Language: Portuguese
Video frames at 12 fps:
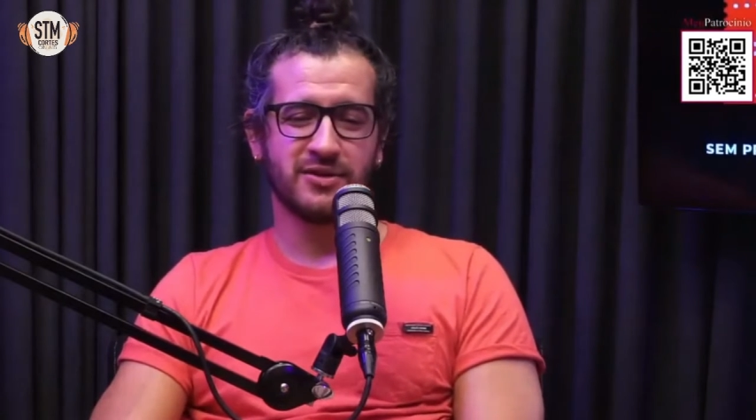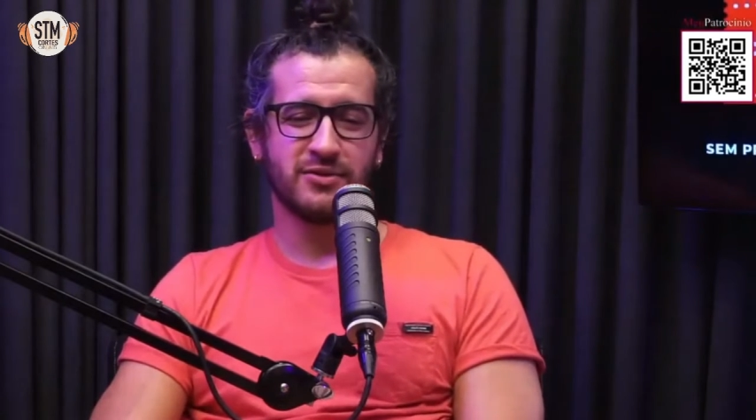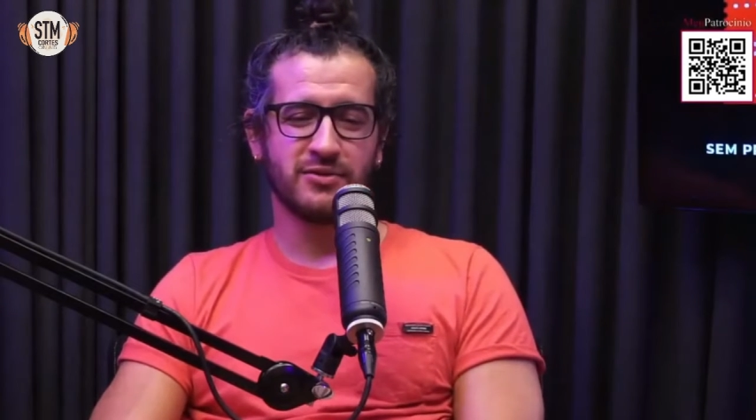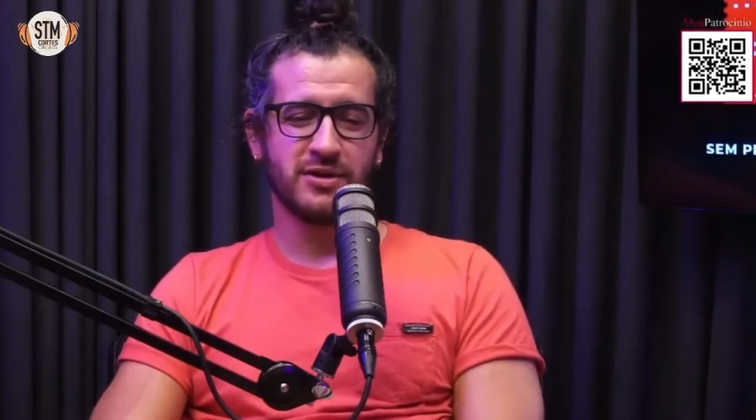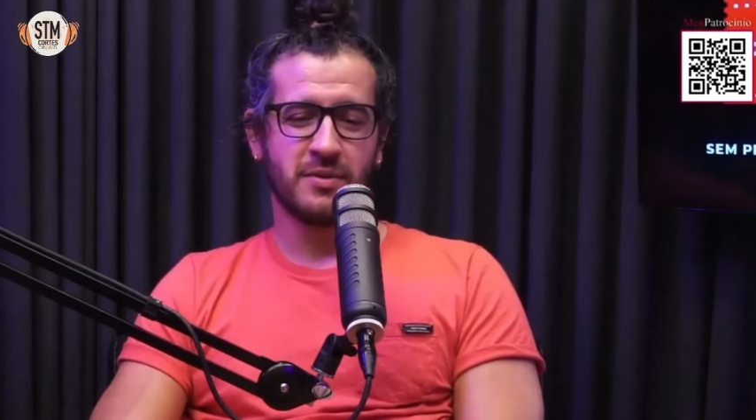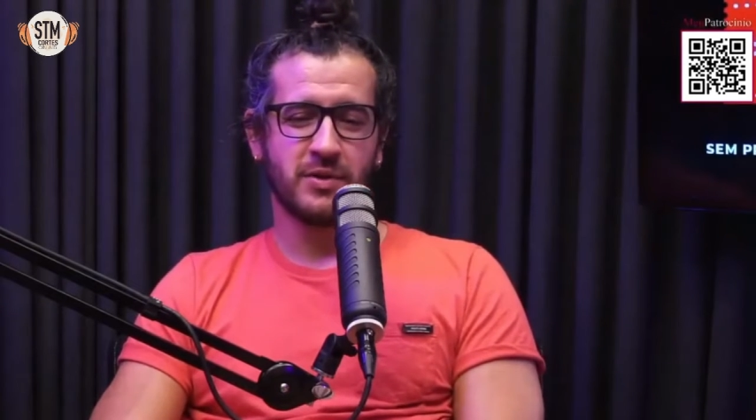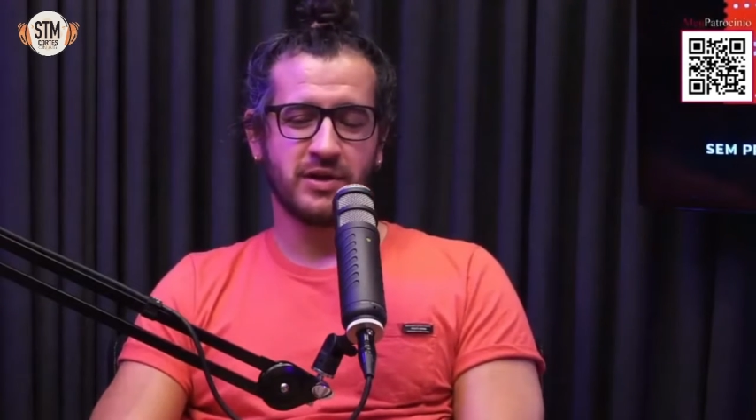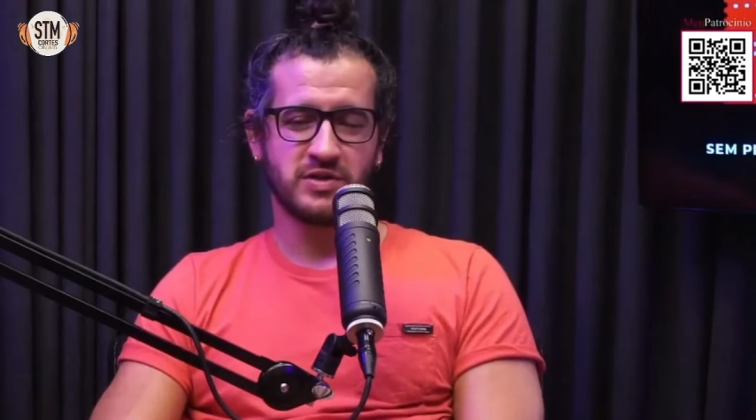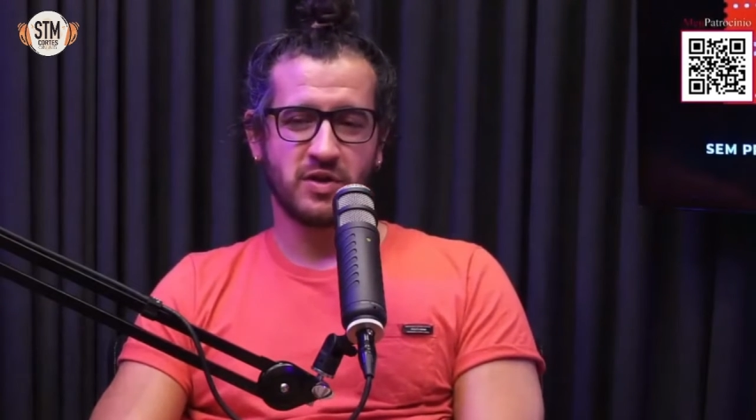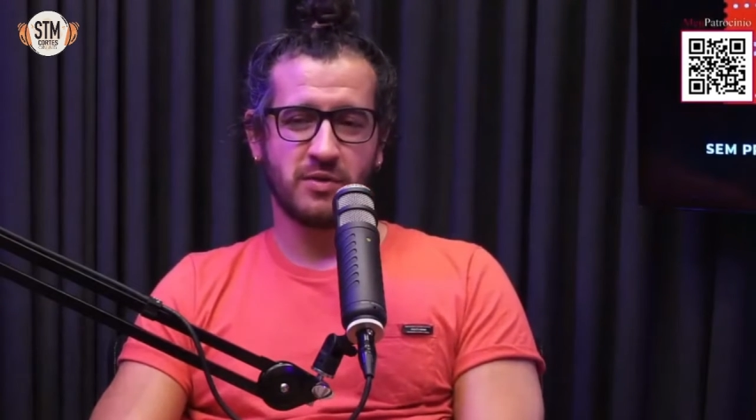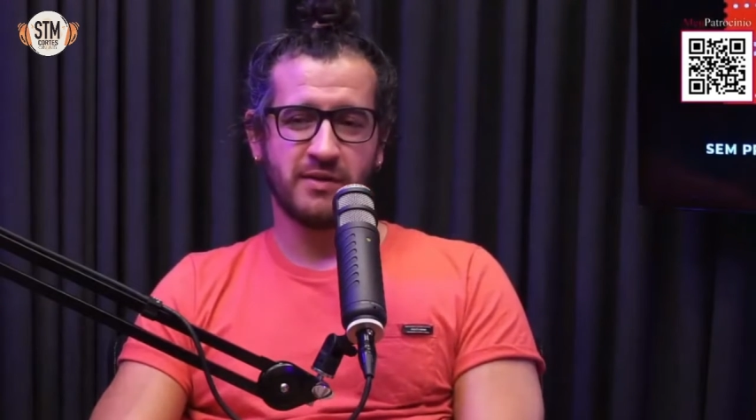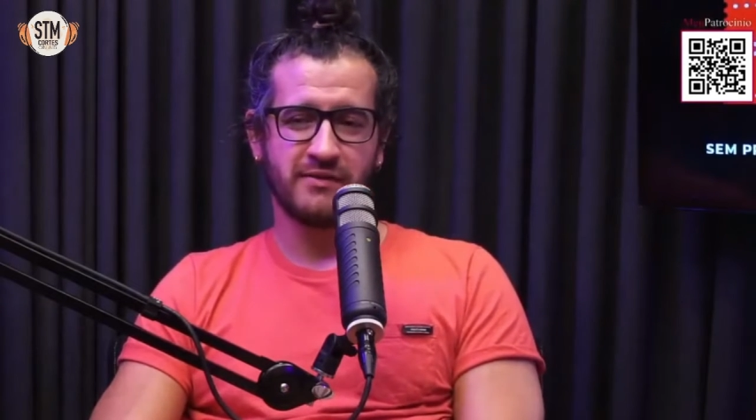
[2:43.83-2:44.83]
eu namorei
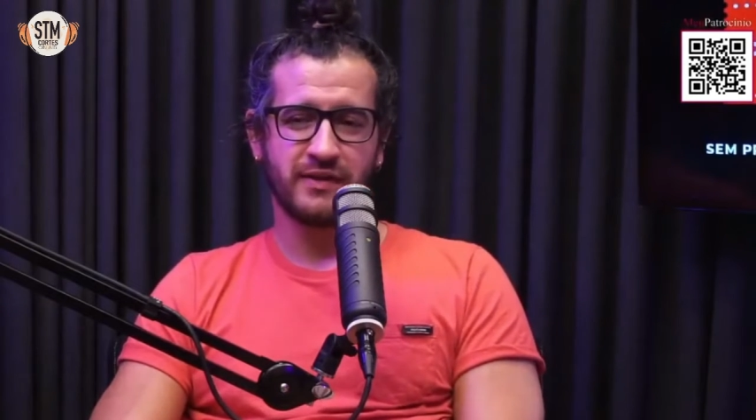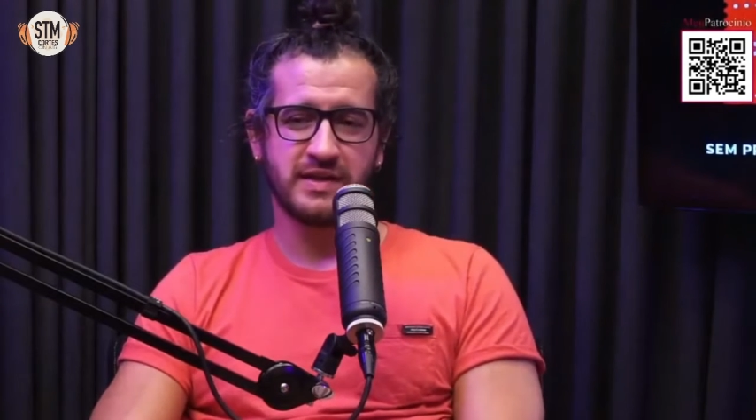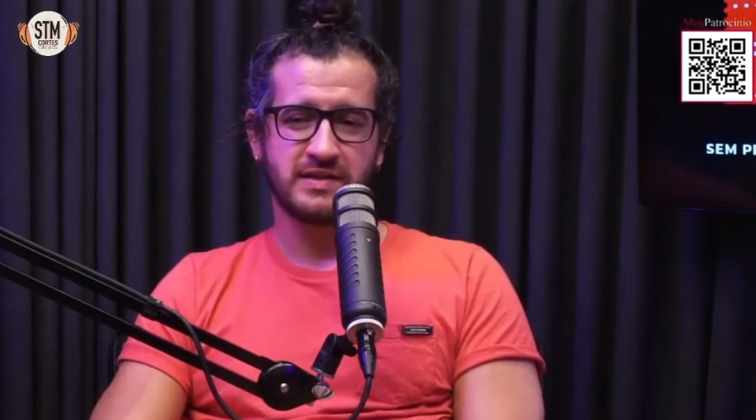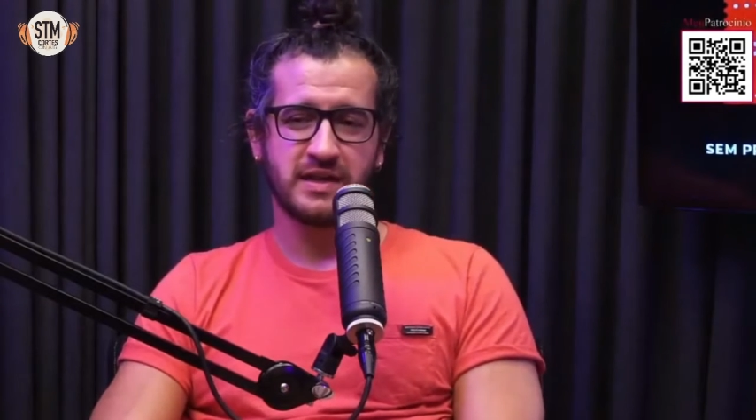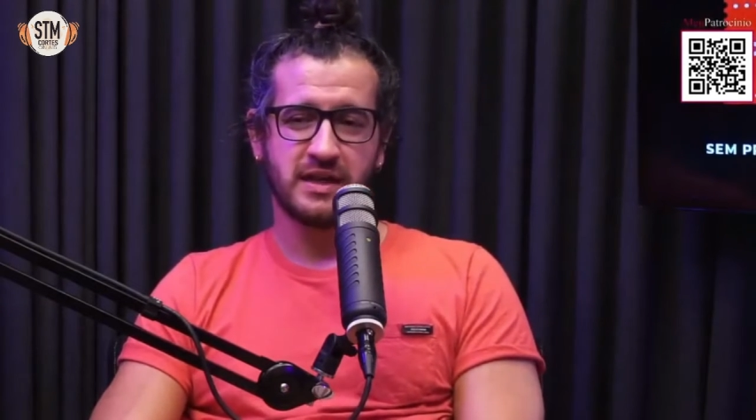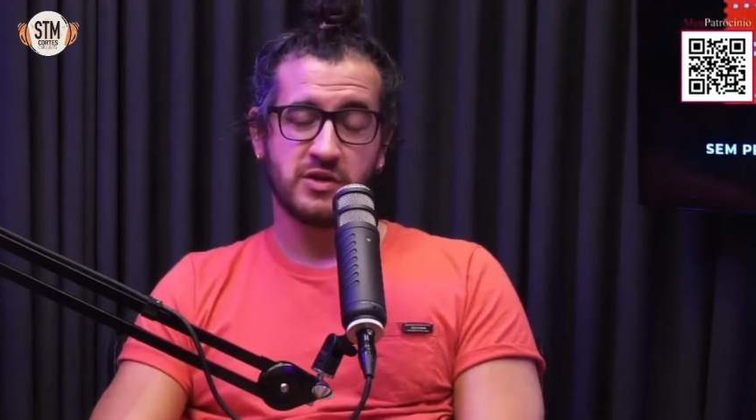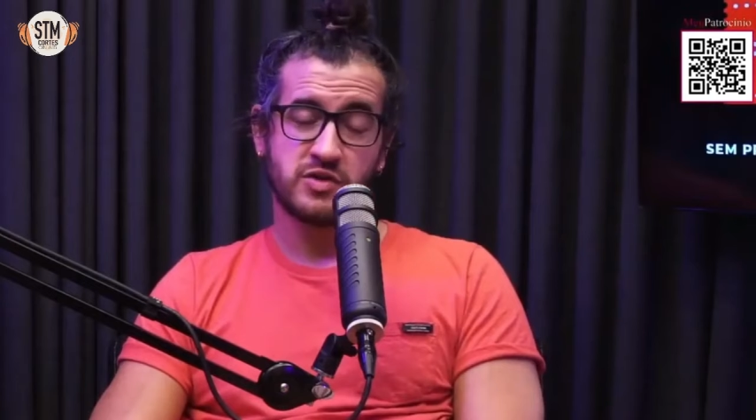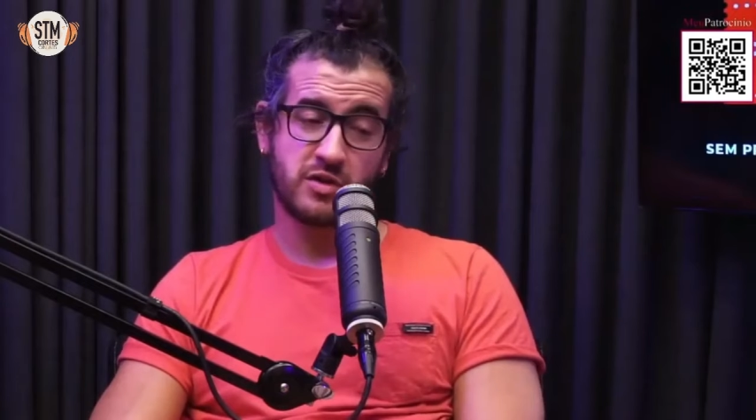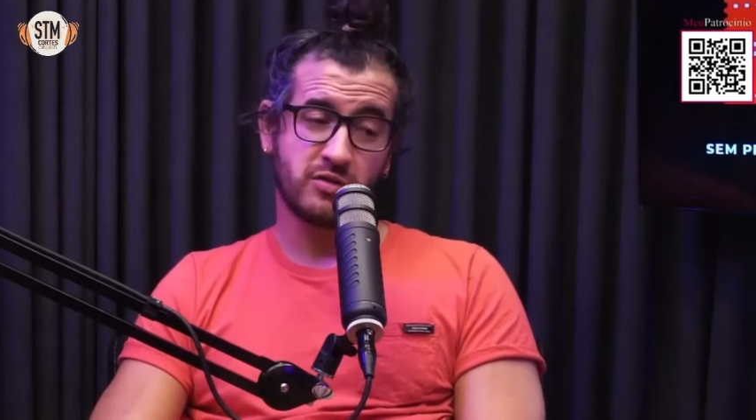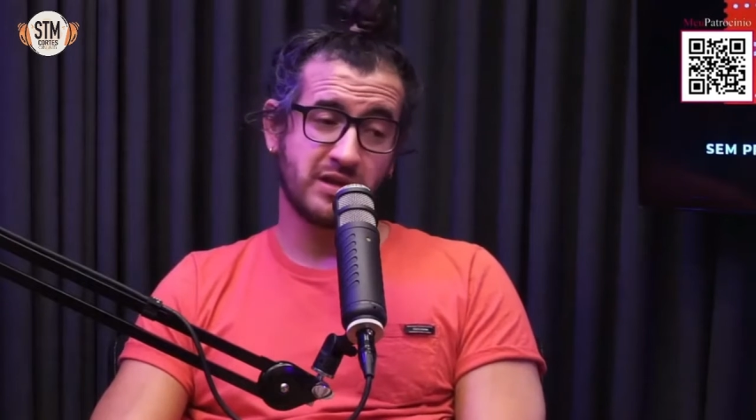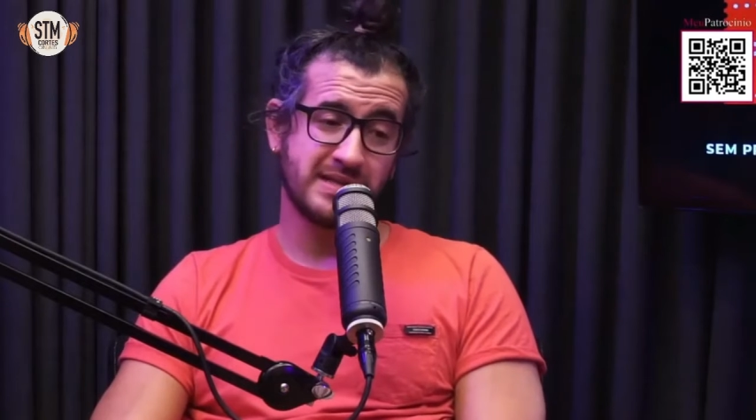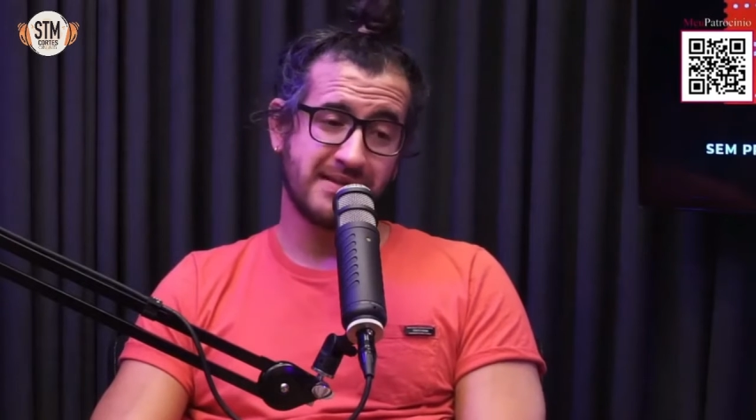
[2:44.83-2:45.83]
só uma vez, só
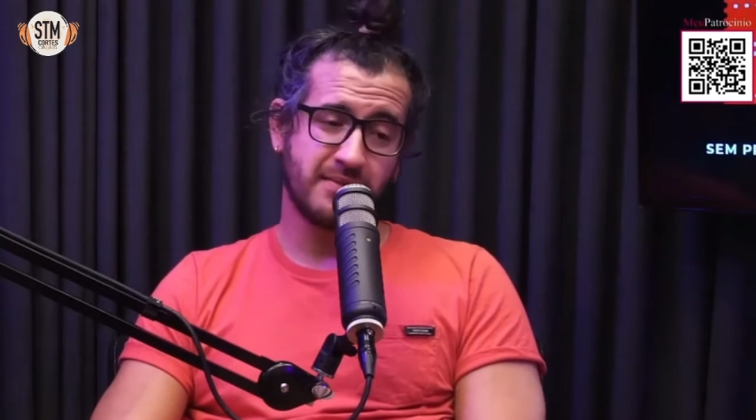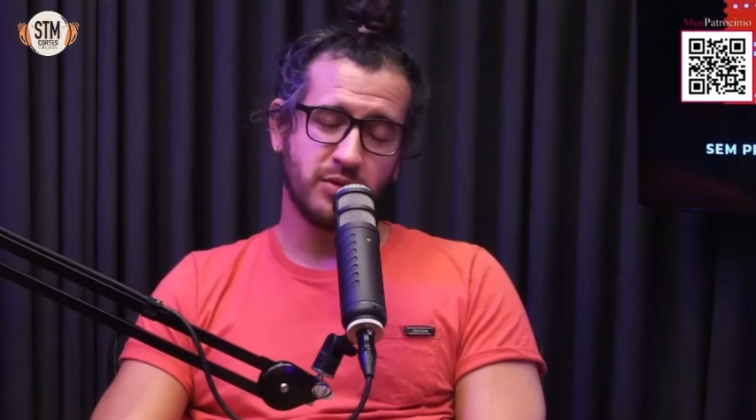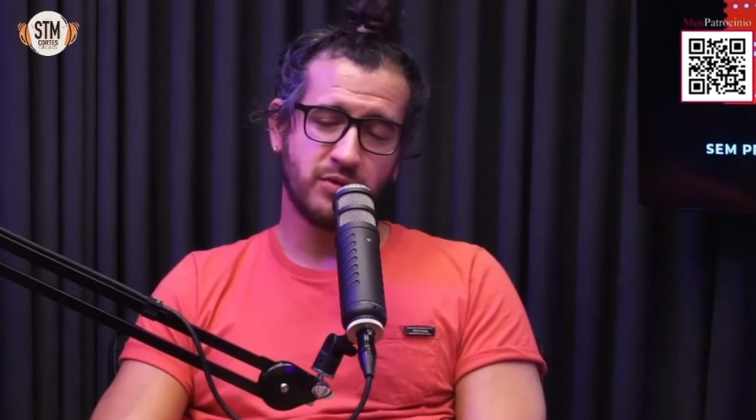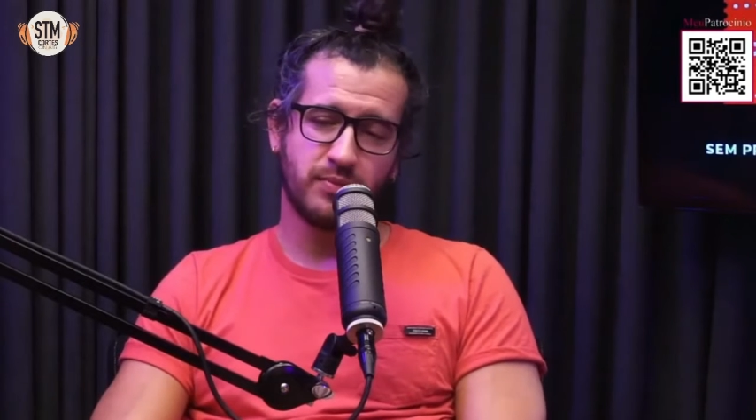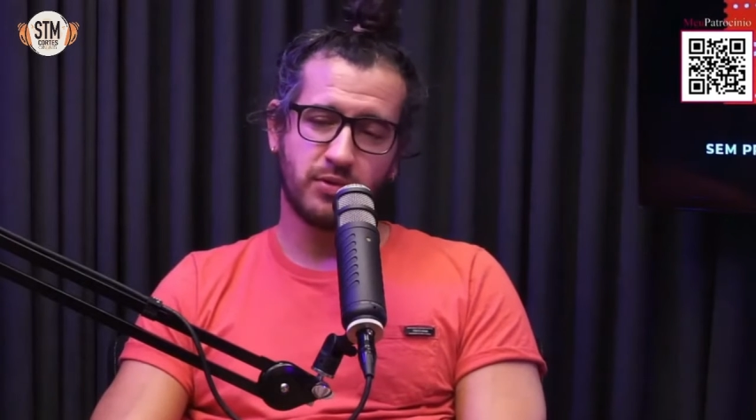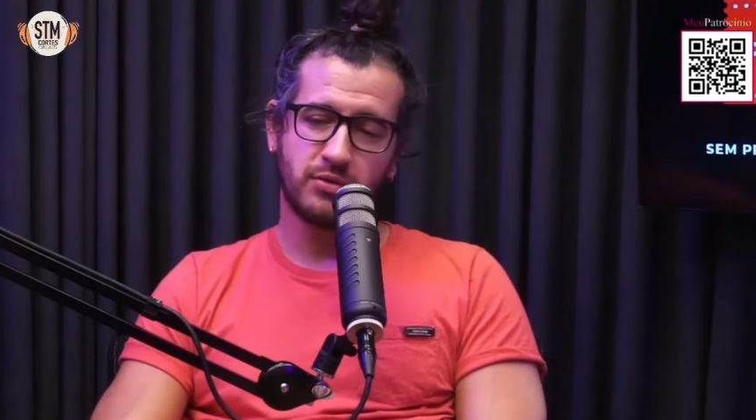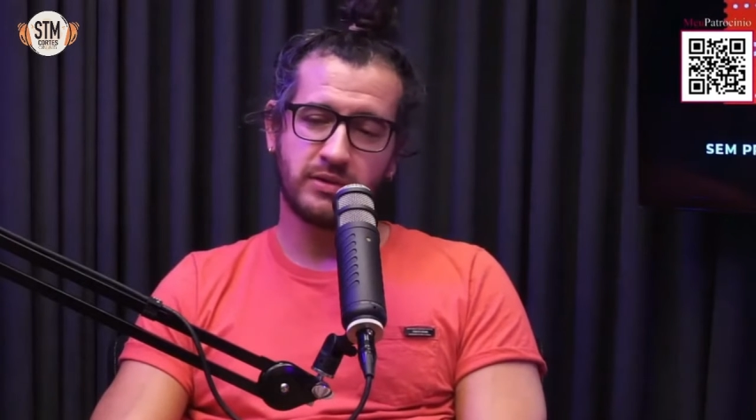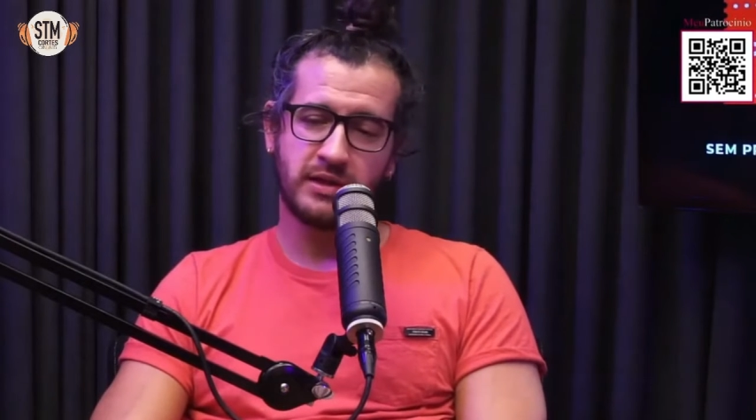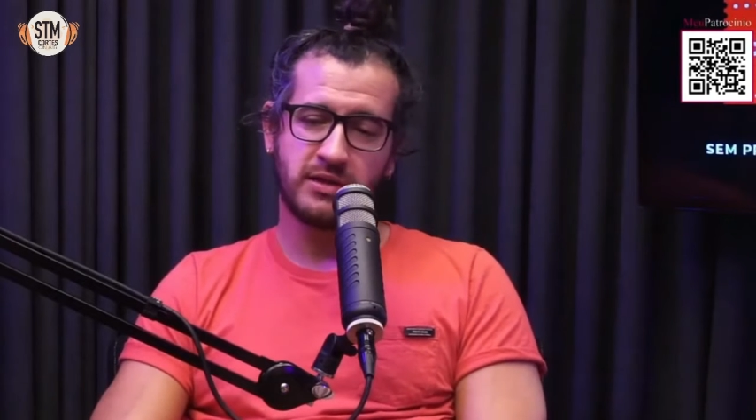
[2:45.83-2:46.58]
que eu transava muito pouco, né?